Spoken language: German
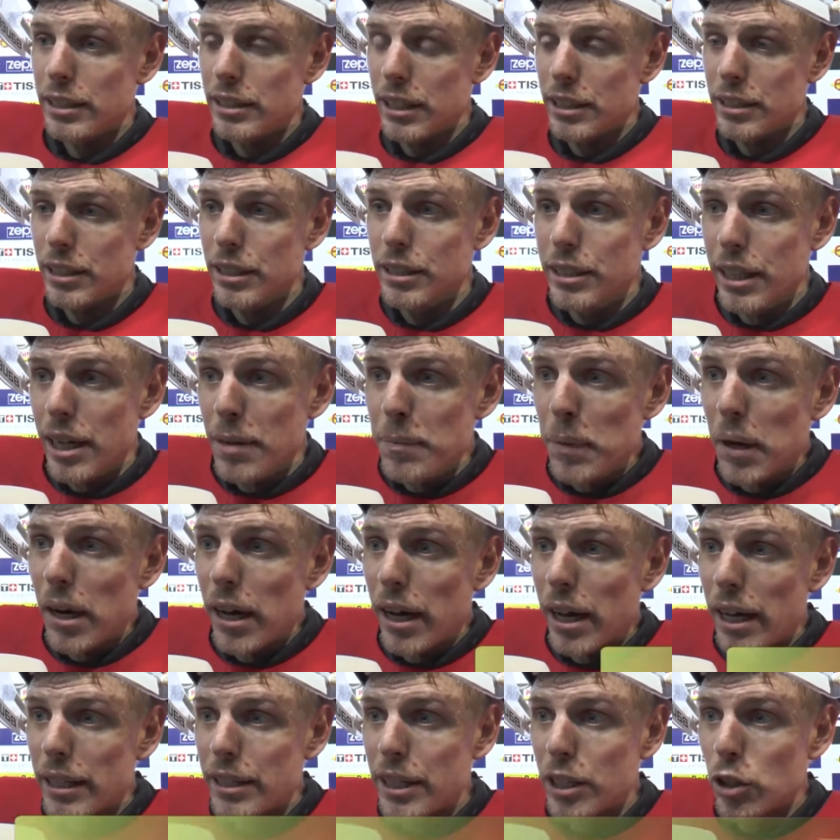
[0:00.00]
dass ich
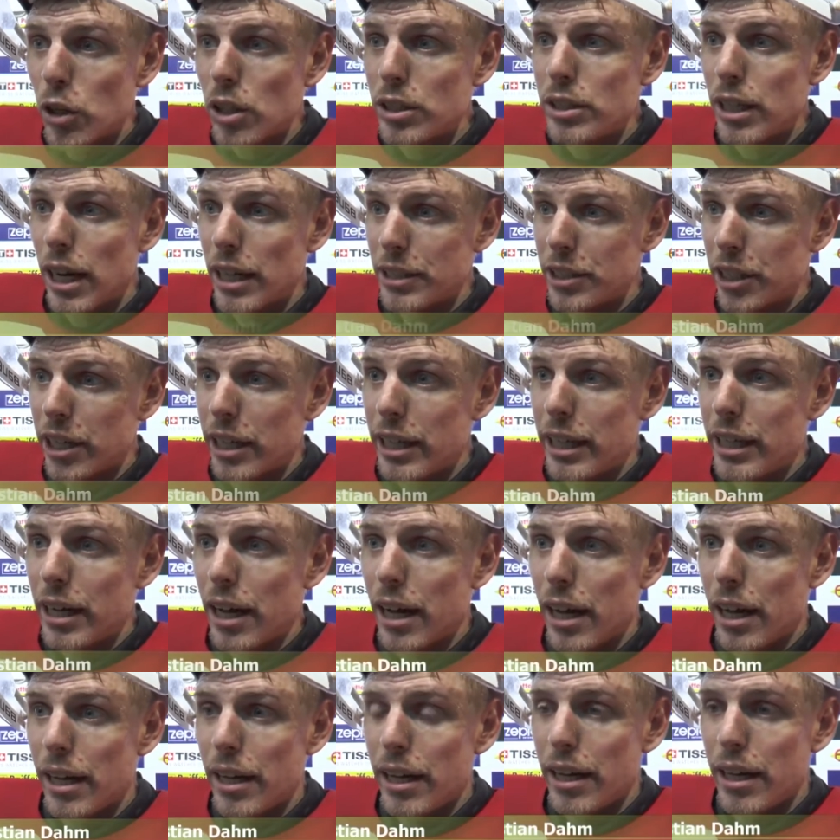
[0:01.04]
immer die deutsche
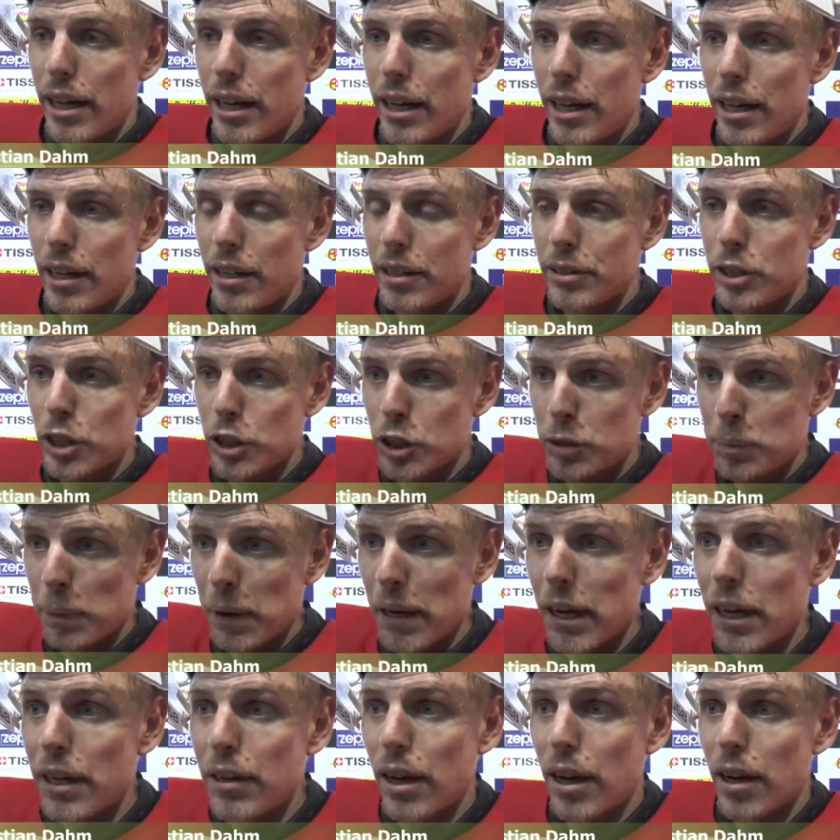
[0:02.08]
Eishockeyliga
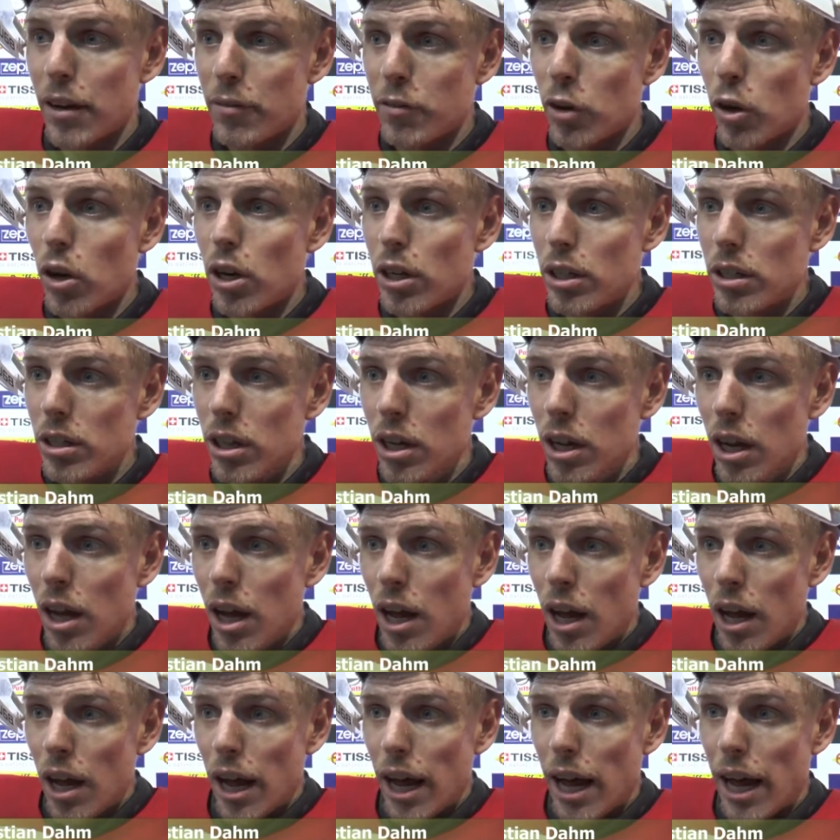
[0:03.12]
spielen wollen.
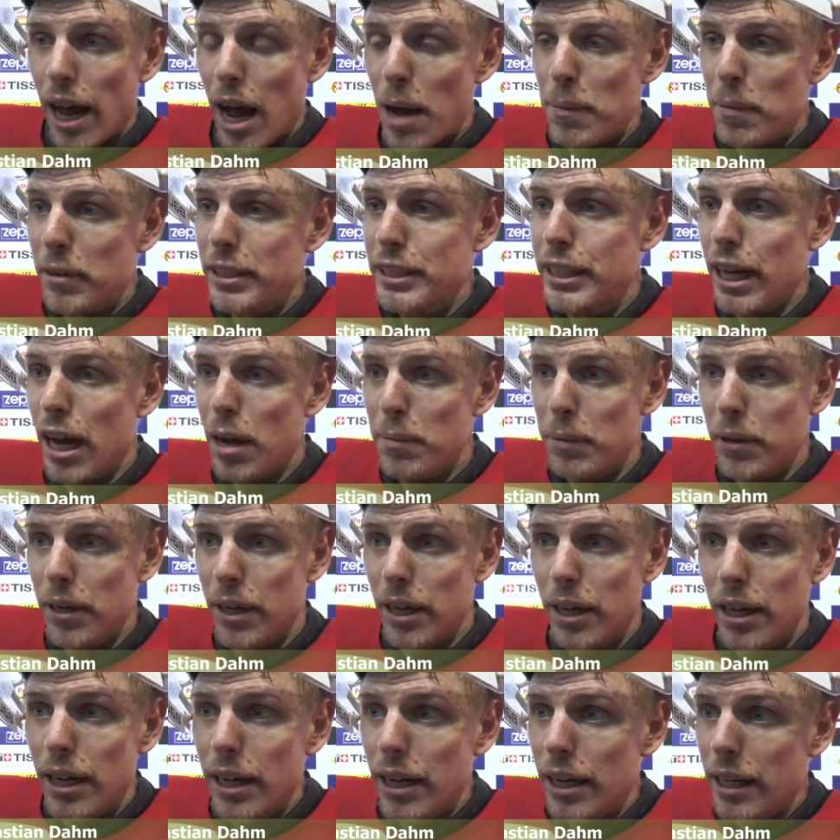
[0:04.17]
Aber ich
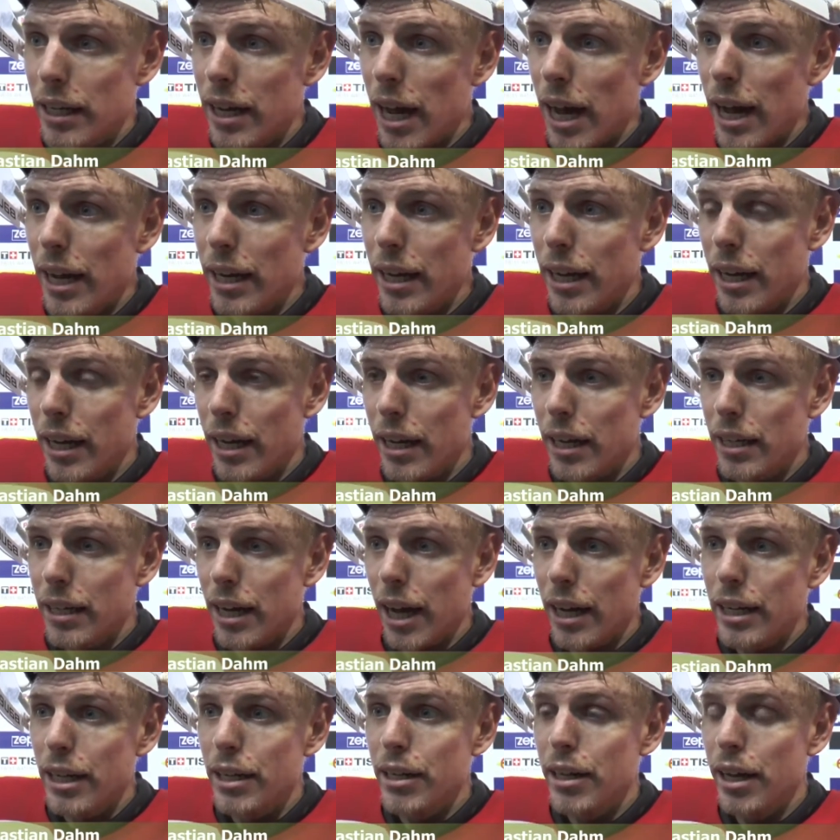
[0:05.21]
habe keine,
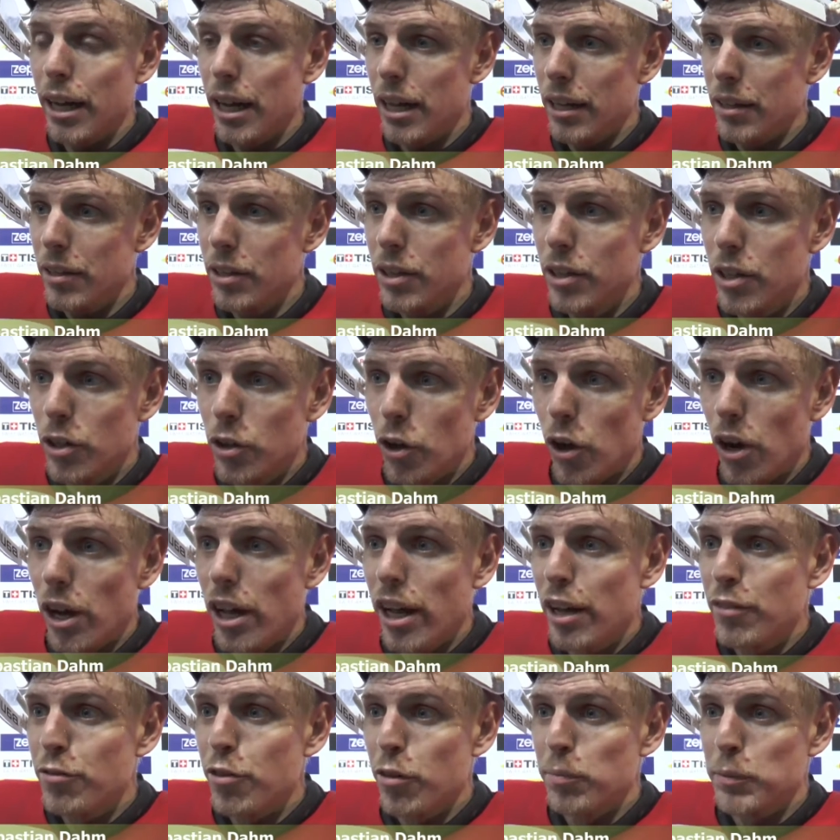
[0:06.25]
keine
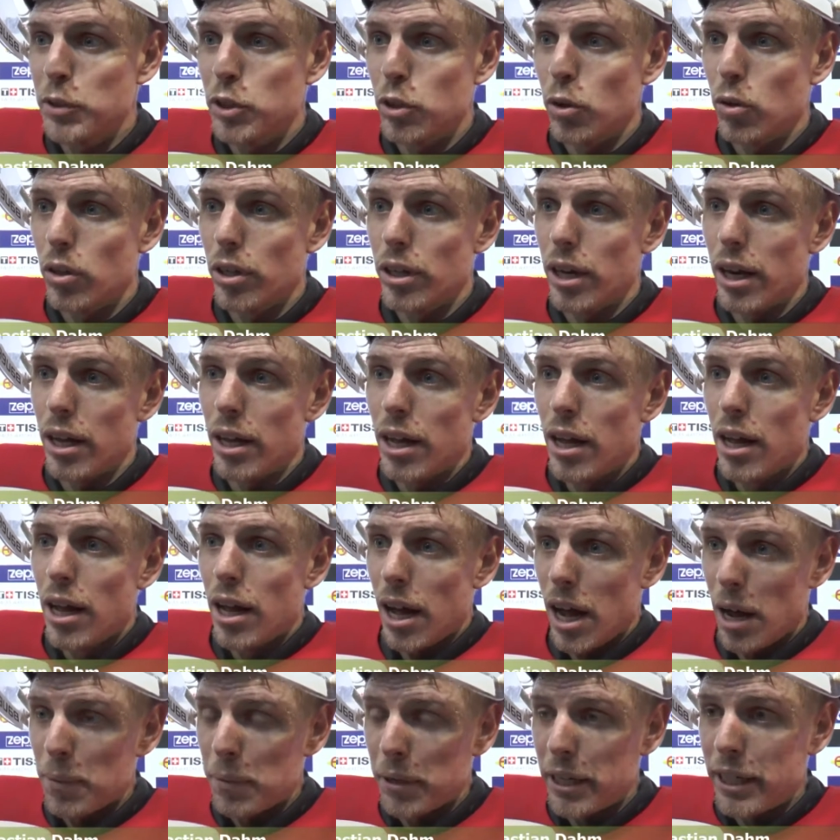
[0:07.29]
neuen Informationen.
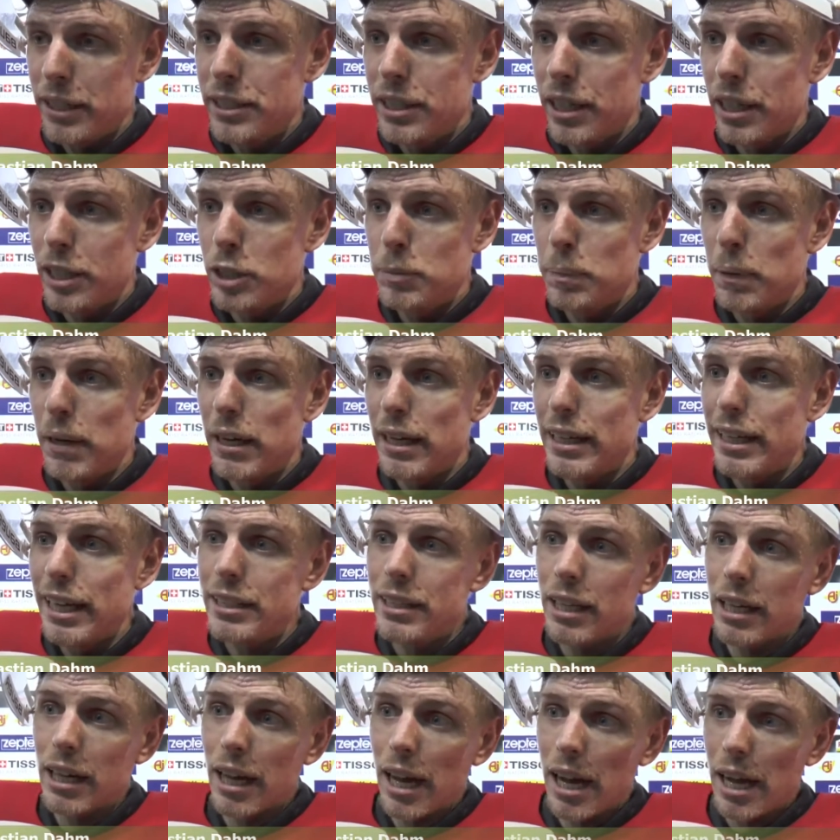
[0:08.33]
Aber ich, ich spiele
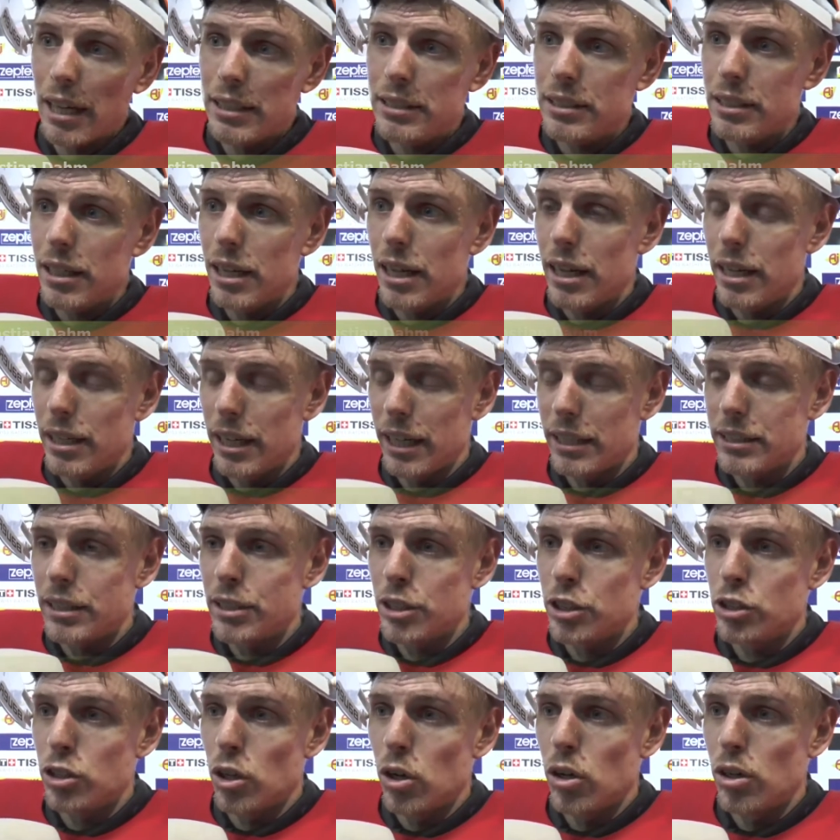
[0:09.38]
nicht in Graz nächste
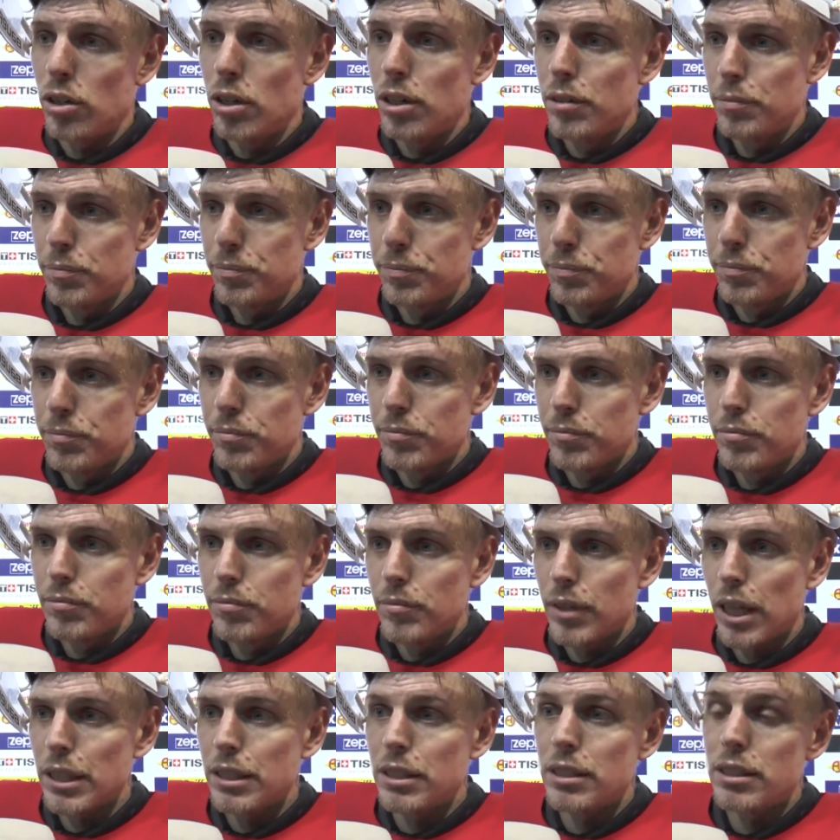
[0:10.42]
Saison
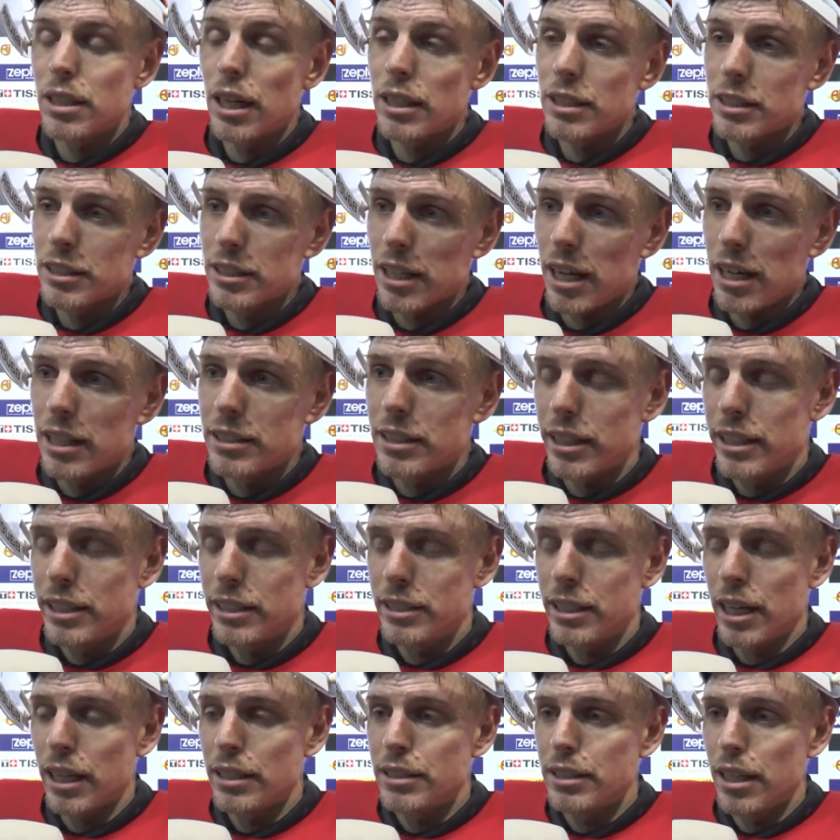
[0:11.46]
das ist, das ist alles, was
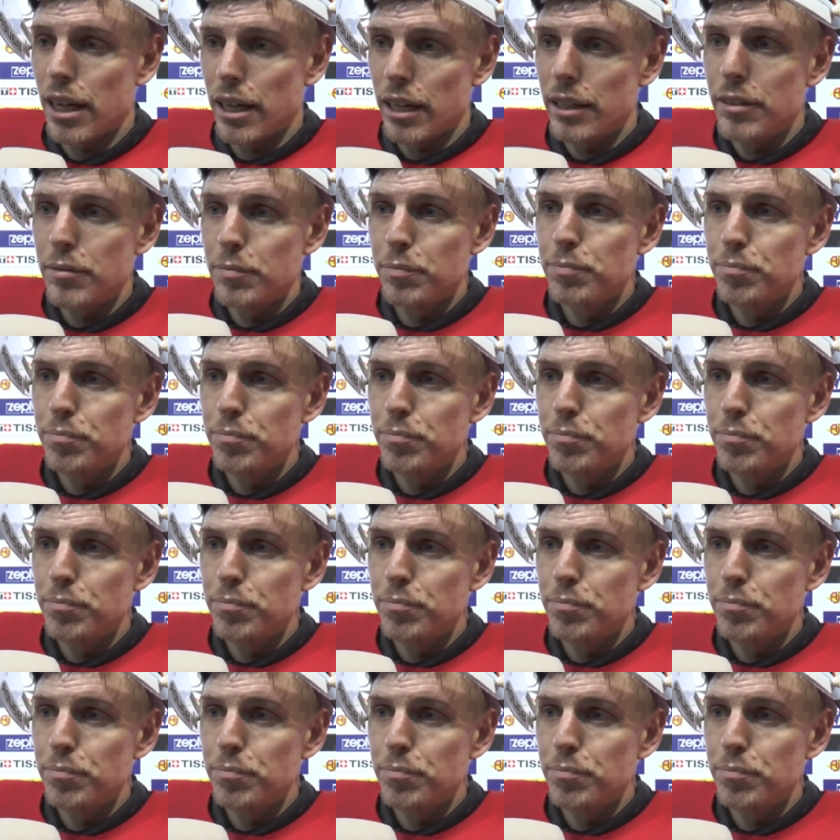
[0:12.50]
ich kann sagen.